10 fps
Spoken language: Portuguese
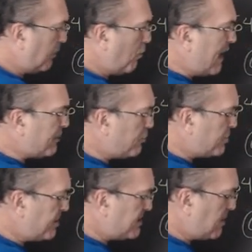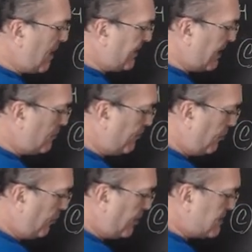4x²
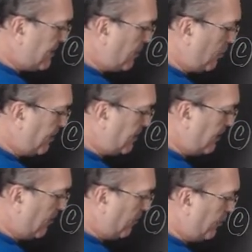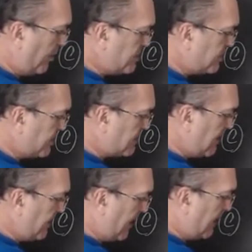por 2 ficou então
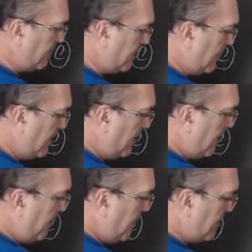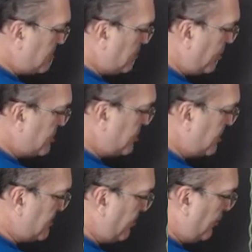2x², menos
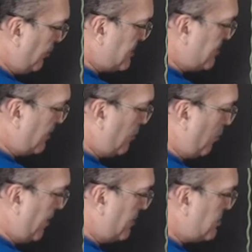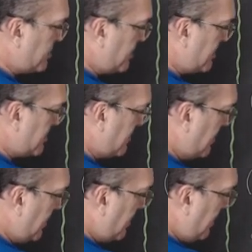2x por 2 ficou menos x,
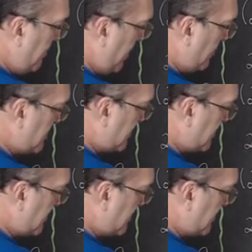e menos